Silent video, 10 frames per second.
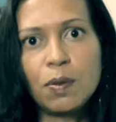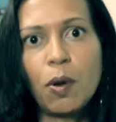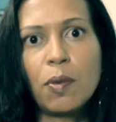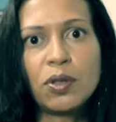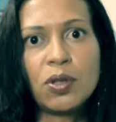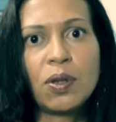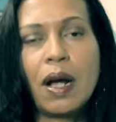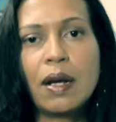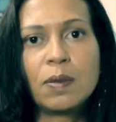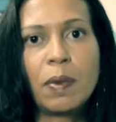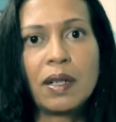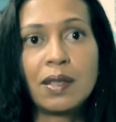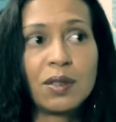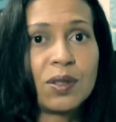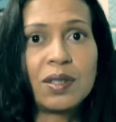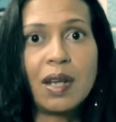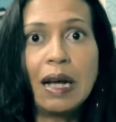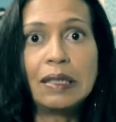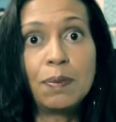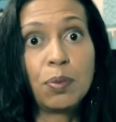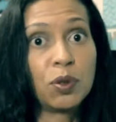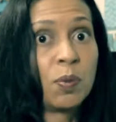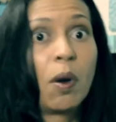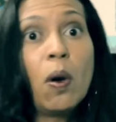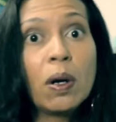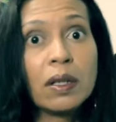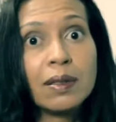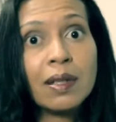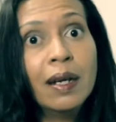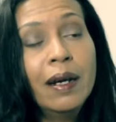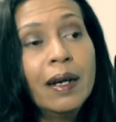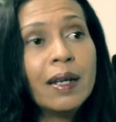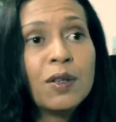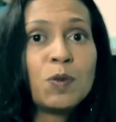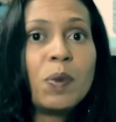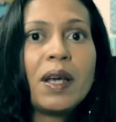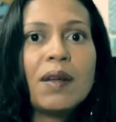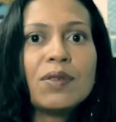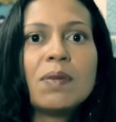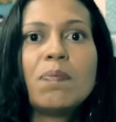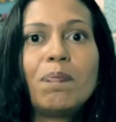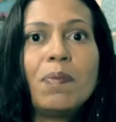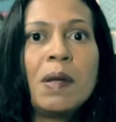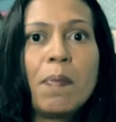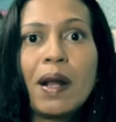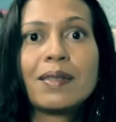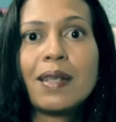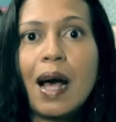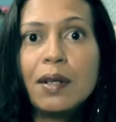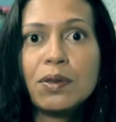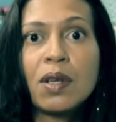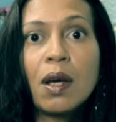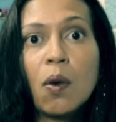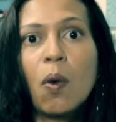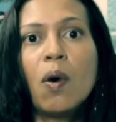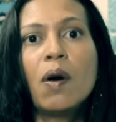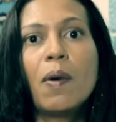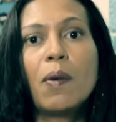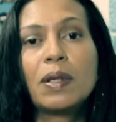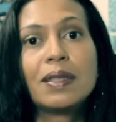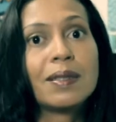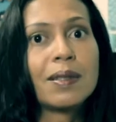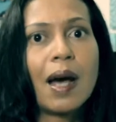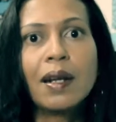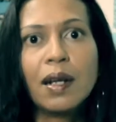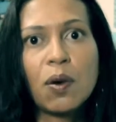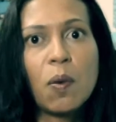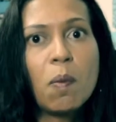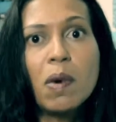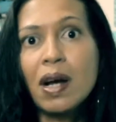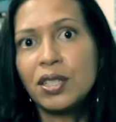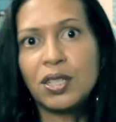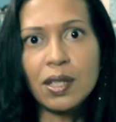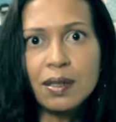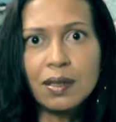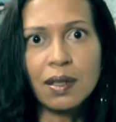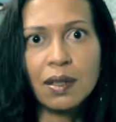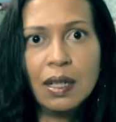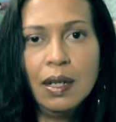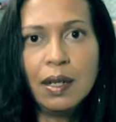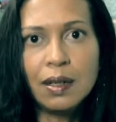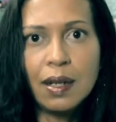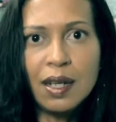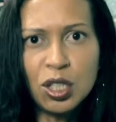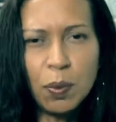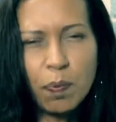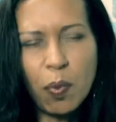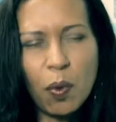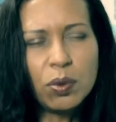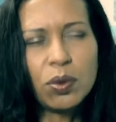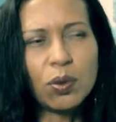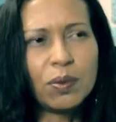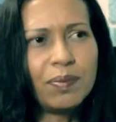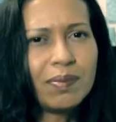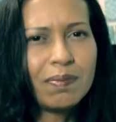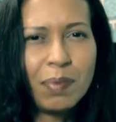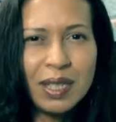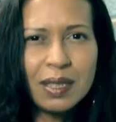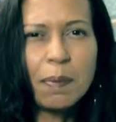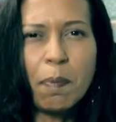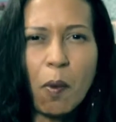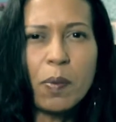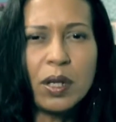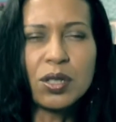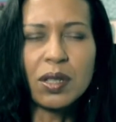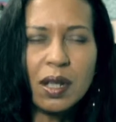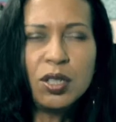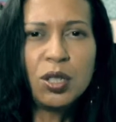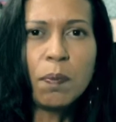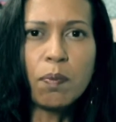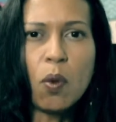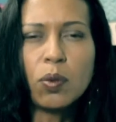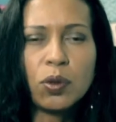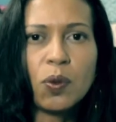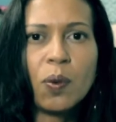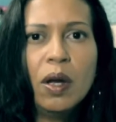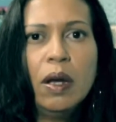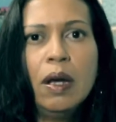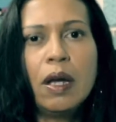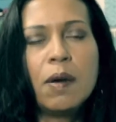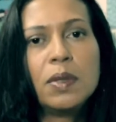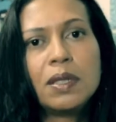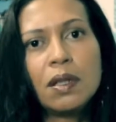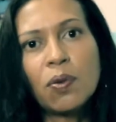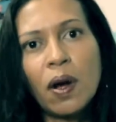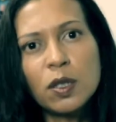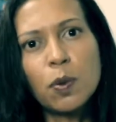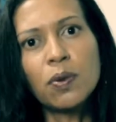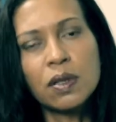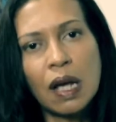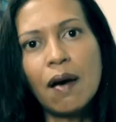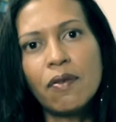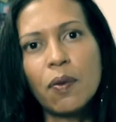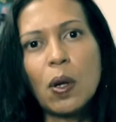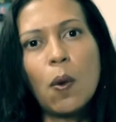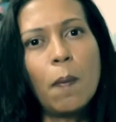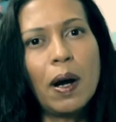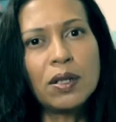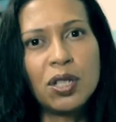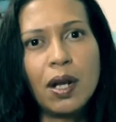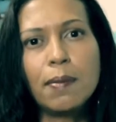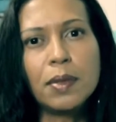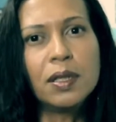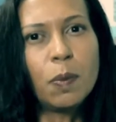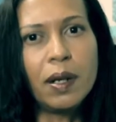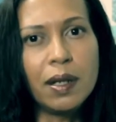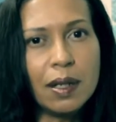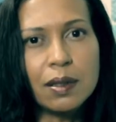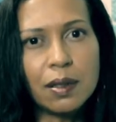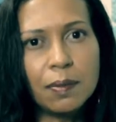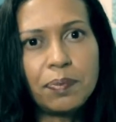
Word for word: promocionais para as redes sociais e para os blogs, que os pequenos empresários recorram a uma designer ou uma agência. E neste ponto, principalmente neste ponto, eu me sinto responsável em compartilhar minha experiência